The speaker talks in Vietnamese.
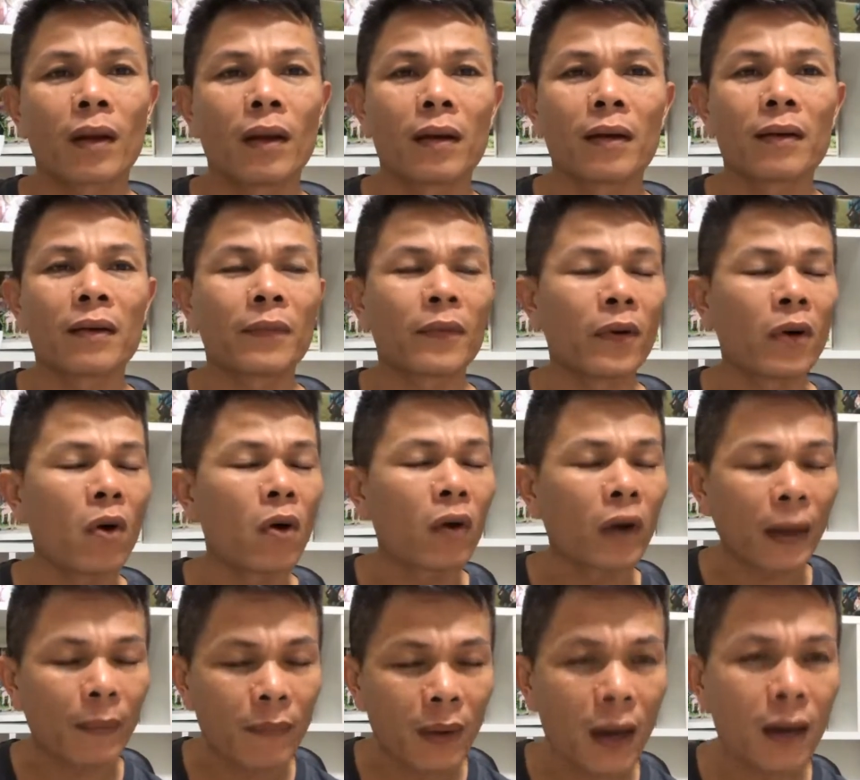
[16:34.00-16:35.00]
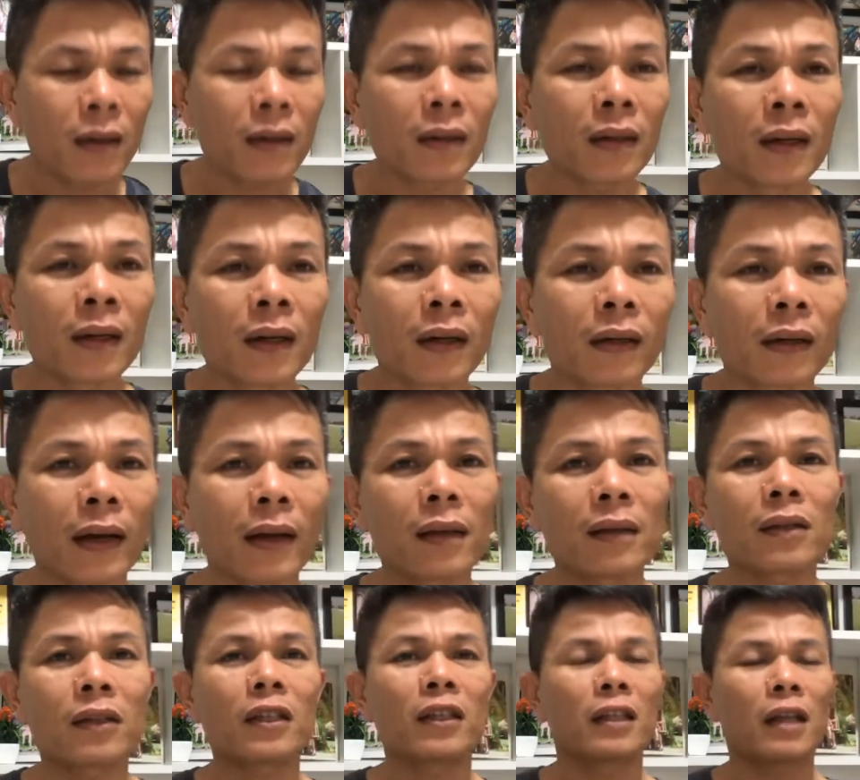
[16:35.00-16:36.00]
à, nguồn cảm hứng
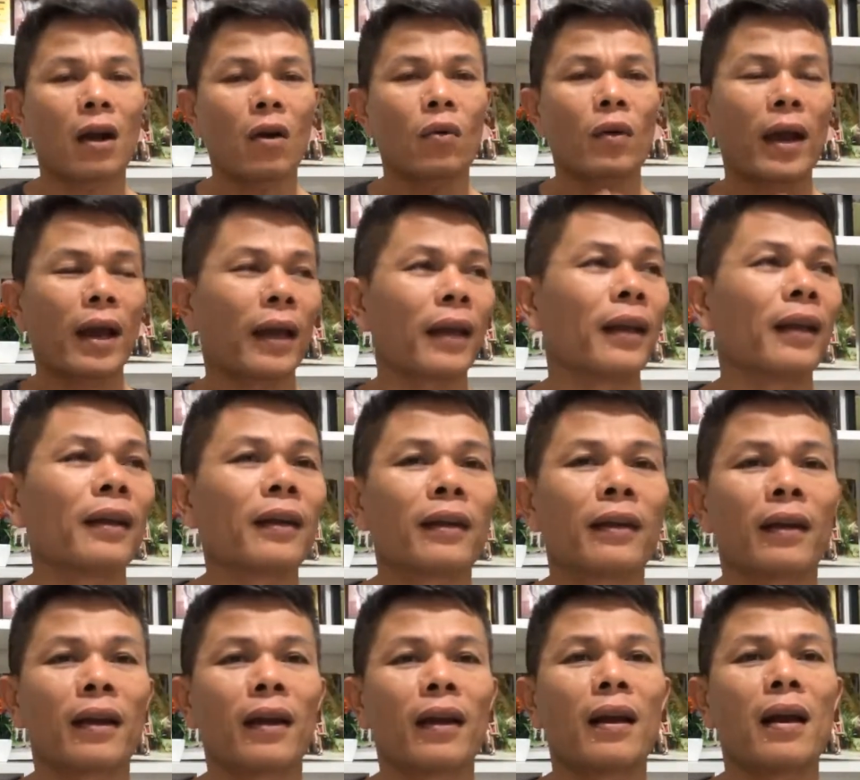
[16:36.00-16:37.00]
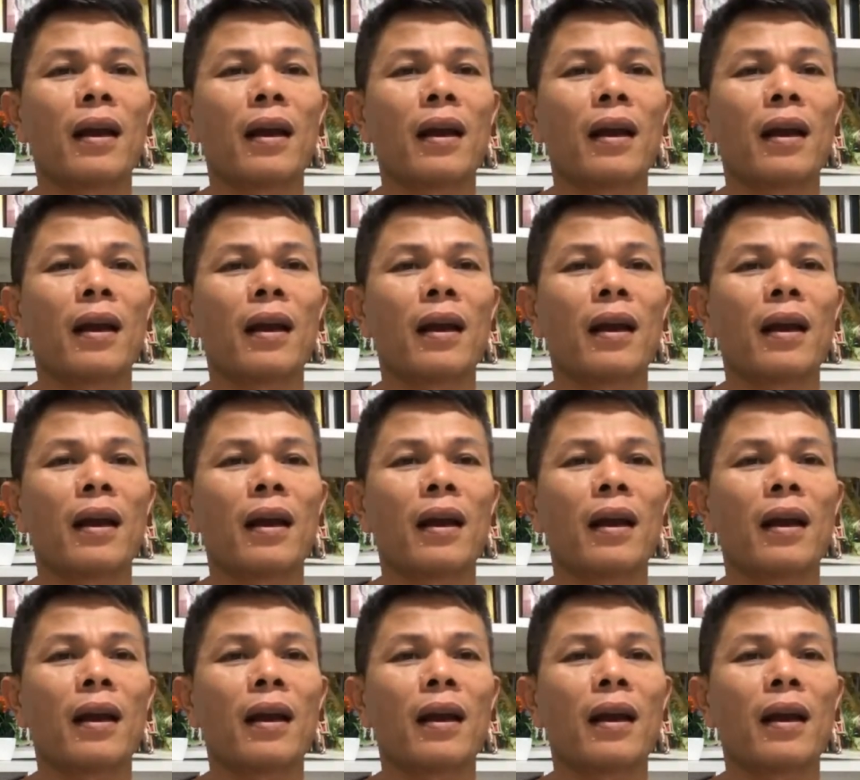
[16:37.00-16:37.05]
để sau này à,